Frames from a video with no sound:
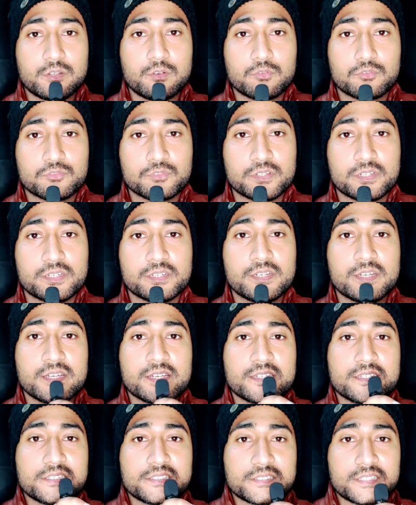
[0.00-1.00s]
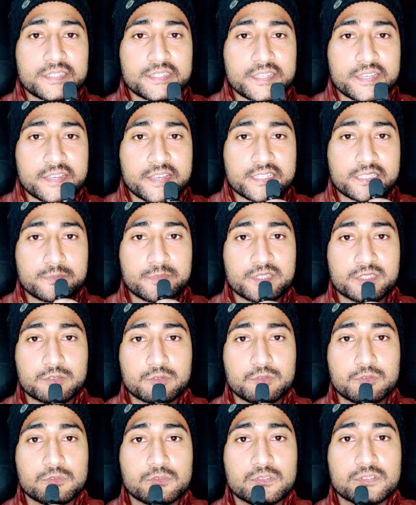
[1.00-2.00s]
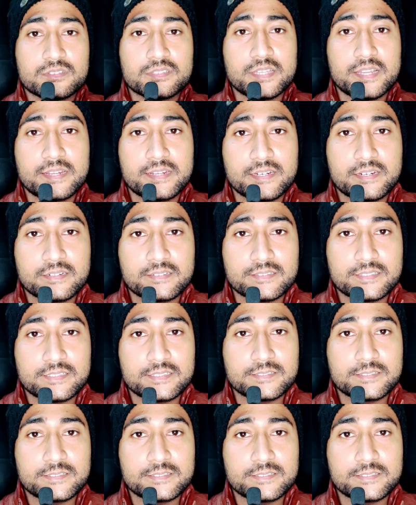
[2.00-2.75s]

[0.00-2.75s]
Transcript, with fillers: ये लोग जो हैं इस तरीके के एस को सेंड करते